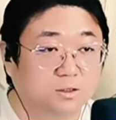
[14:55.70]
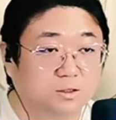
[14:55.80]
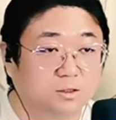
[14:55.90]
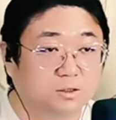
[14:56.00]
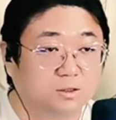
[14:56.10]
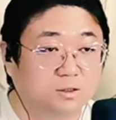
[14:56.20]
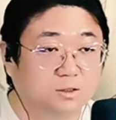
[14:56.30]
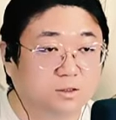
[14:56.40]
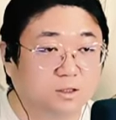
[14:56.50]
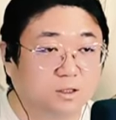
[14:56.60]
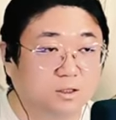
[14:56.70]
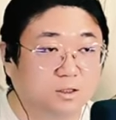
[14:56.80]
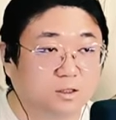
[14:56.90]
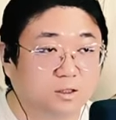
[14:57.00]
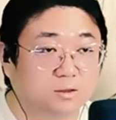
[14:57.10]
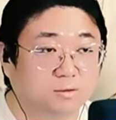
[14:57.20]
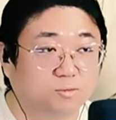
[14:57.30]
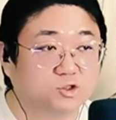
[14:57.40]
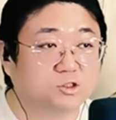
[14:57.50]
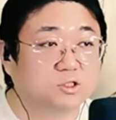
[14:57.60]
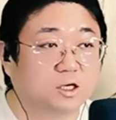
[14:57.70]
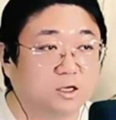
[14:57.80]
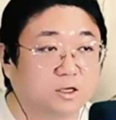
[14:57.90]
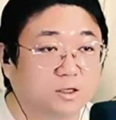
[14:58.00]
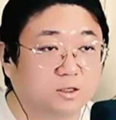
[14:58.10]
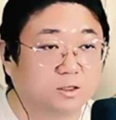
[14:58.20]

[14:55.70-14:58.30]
K. 어. 먼저 진행해.